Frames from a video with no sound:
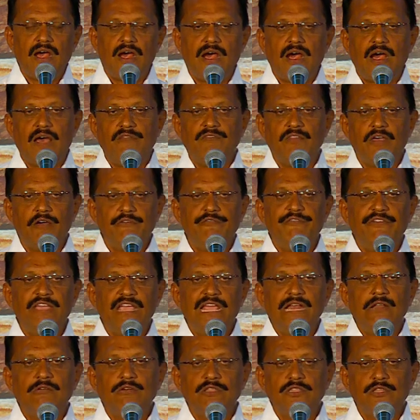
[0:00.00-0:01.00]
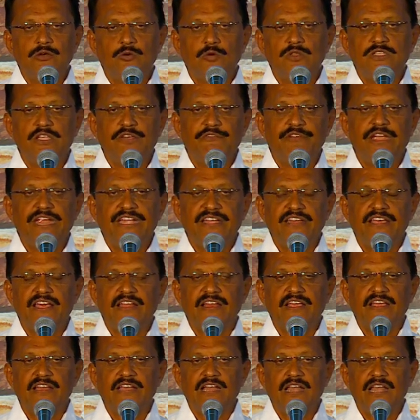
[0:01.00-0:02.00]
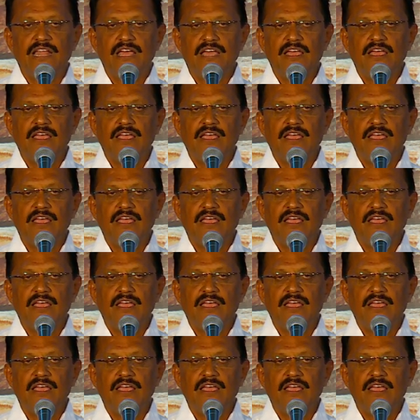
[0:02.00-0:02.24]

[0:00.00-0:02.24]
அந்த வீல் வந்து கொஞ்சம் வெயிட்டாக இருக்கனால